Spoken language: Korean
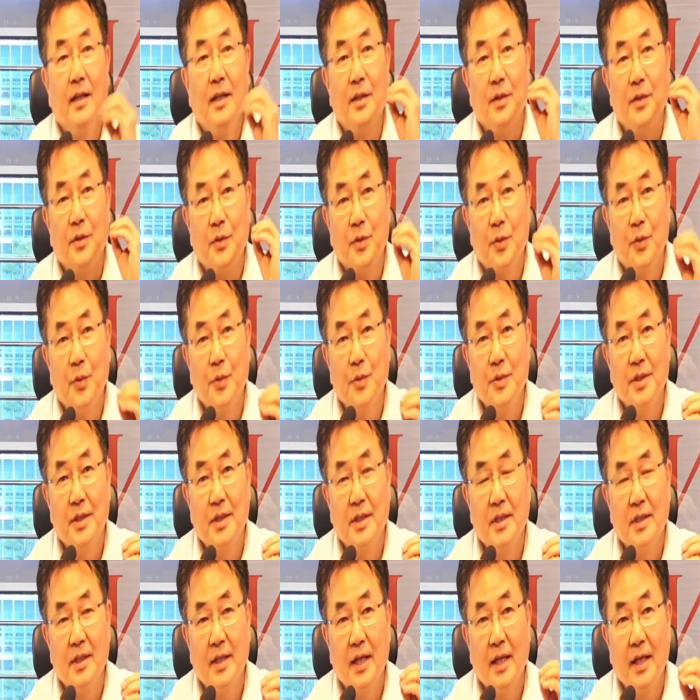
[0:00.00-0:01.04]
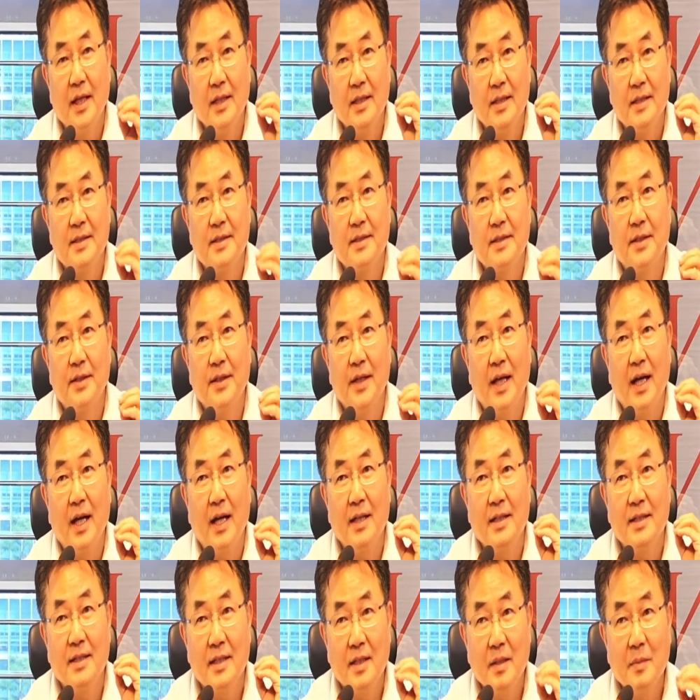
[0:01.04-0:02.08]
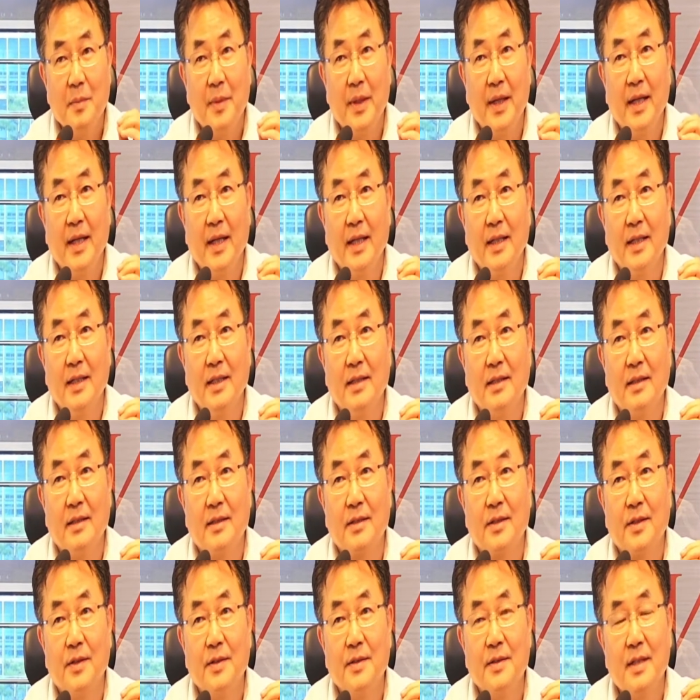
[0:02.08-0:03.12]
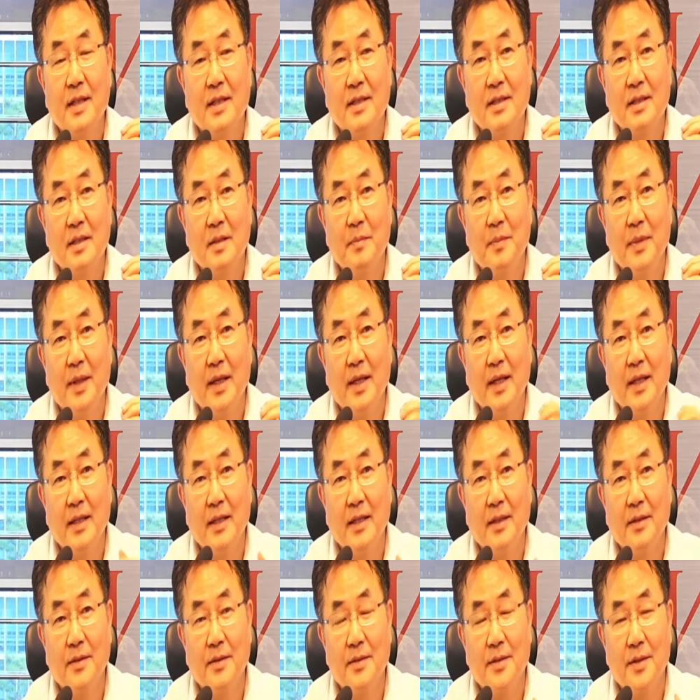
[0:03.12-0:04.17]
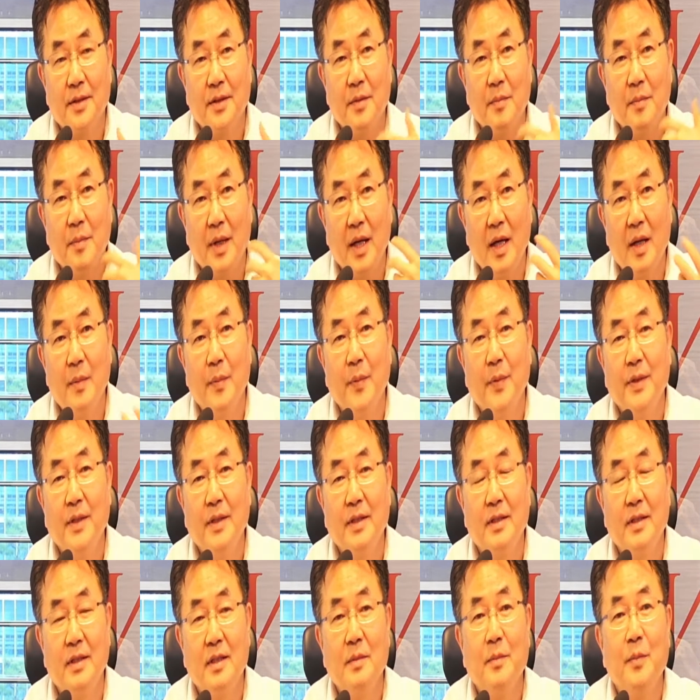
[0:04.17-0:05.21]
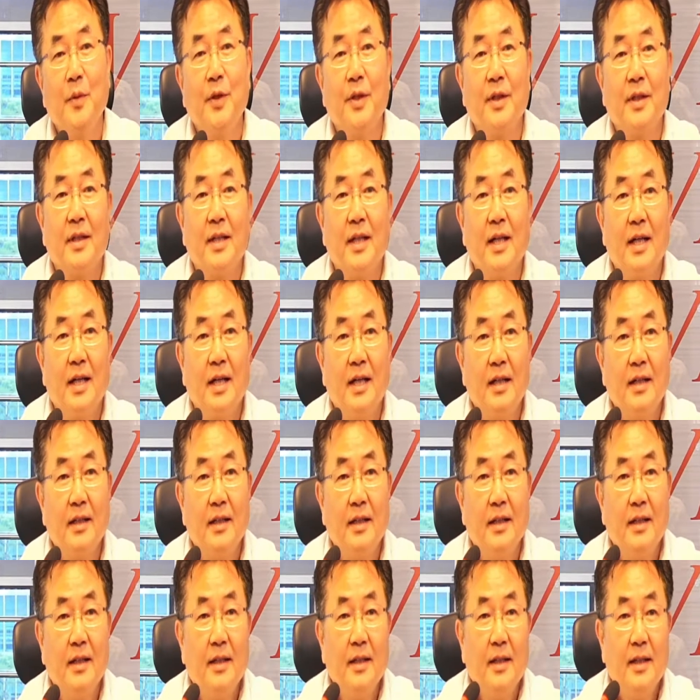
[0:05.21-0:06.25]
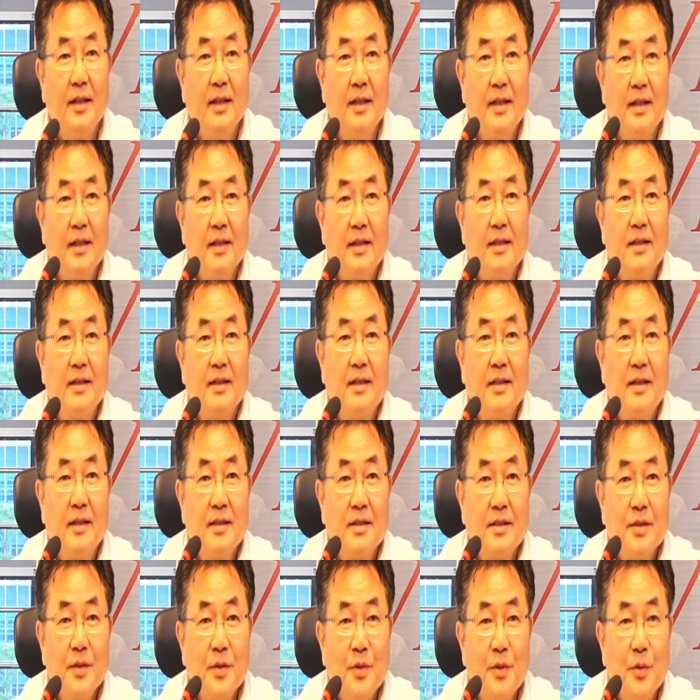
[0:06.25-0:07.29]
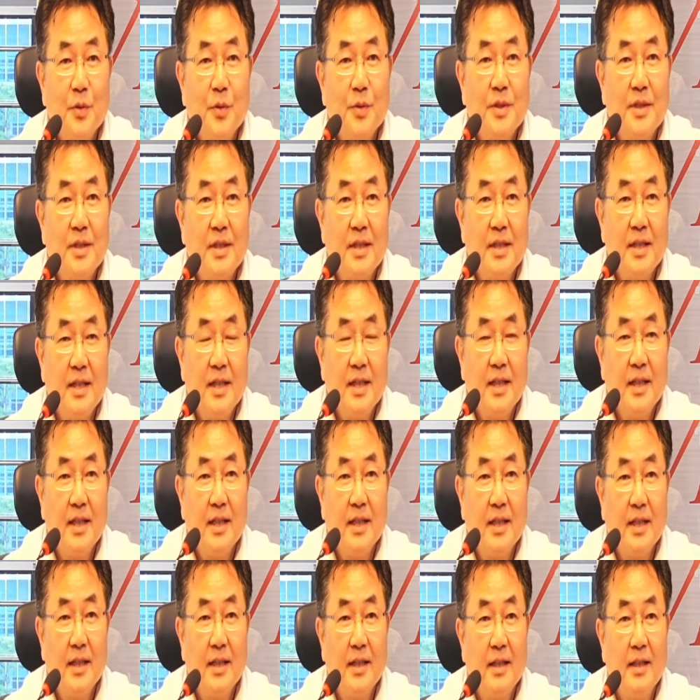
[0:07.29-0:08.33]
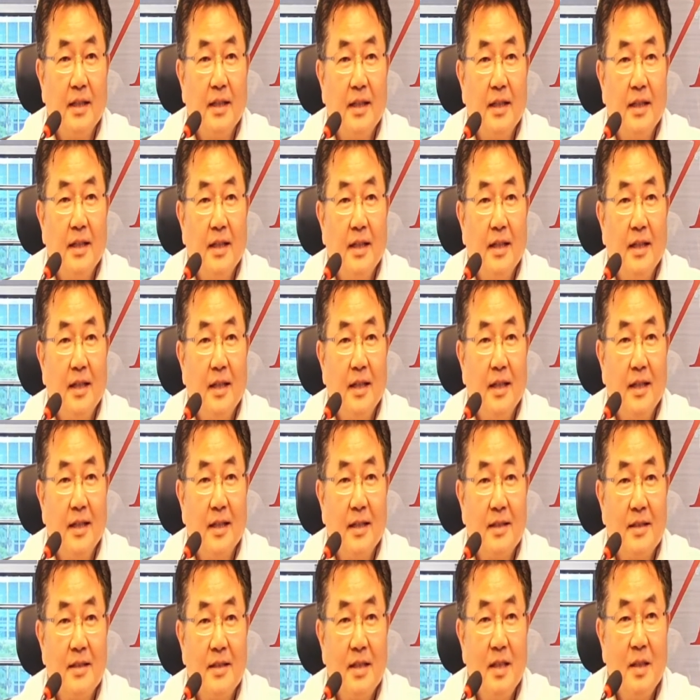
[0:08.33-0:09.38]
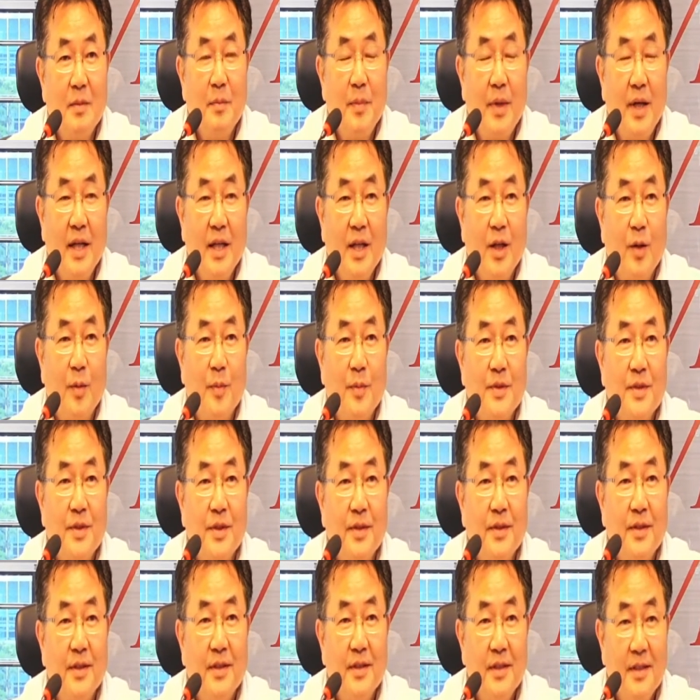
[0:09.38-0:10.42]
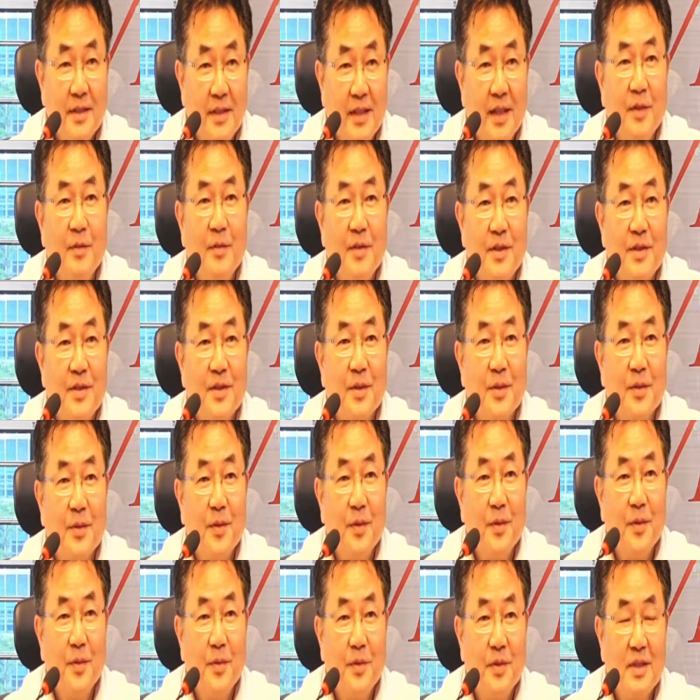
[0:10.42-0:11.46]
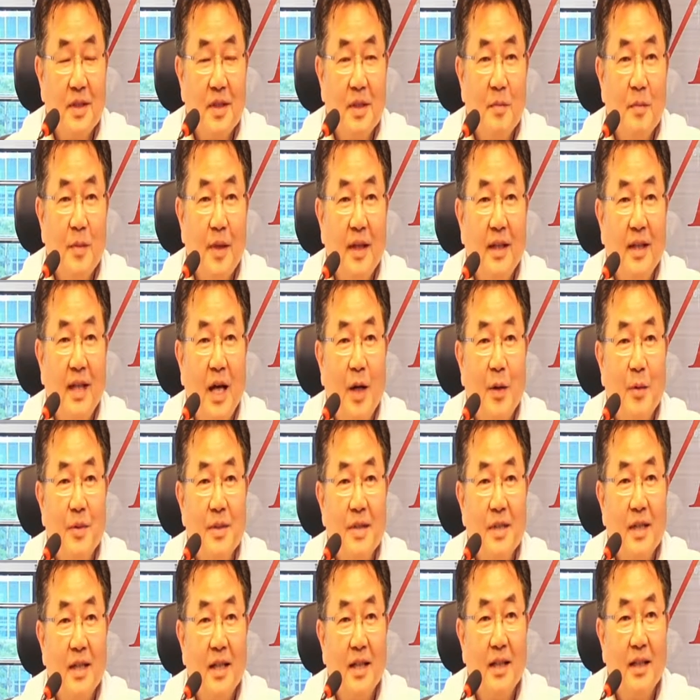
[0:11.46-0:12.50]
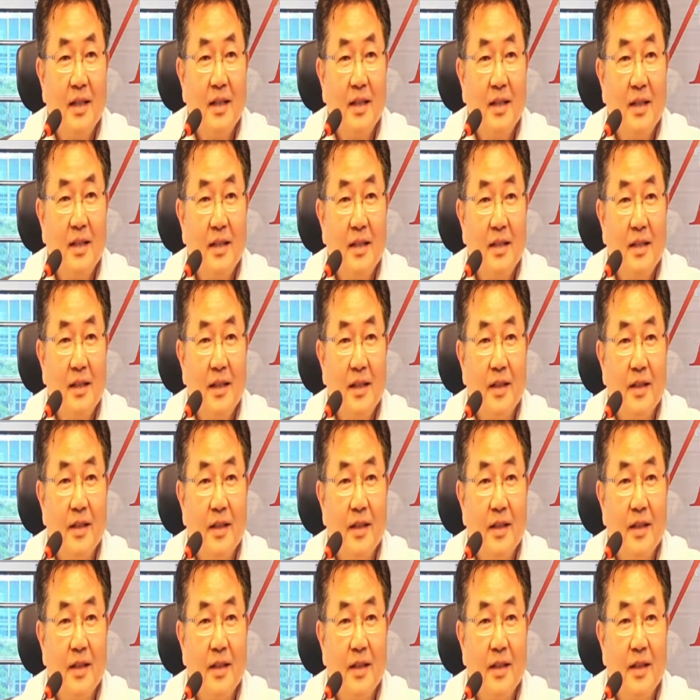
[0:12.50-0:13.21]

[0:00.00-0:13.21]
교실에 있어야 할 칠판에는 전자 칠판에 있는 것처럼 파워포인트를 보였다. 그래서 교실이 예, 칠판이 없었던 시대도 있었고 칠판 나온 지가